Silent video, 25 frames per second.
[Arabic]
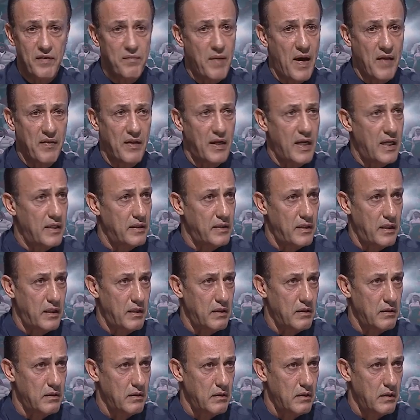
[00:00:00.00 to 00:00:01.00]
في بعض الأندية
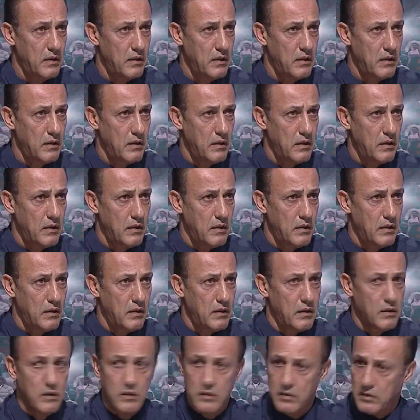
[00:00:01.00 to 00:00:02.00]
خلل وشبهات
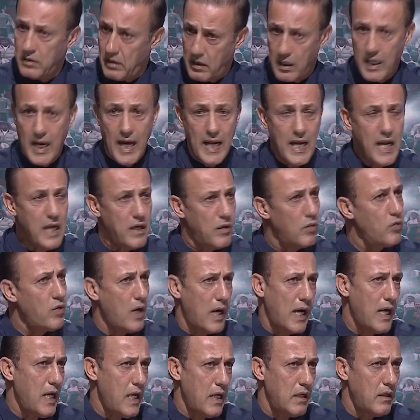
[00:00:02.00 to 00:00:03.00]
فساد خلل
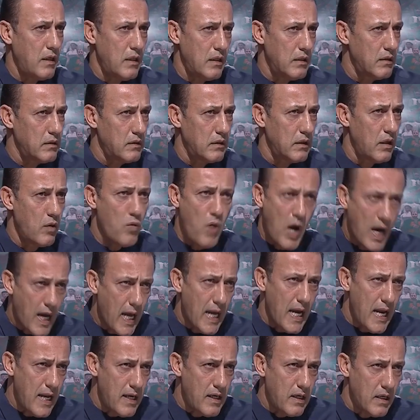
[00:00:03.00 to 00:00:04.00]
هو خلل هو
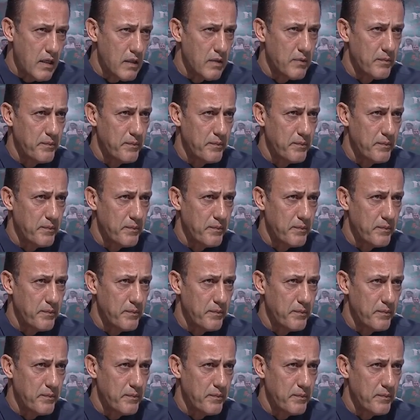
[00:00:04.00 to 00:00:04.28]
خلل مو انت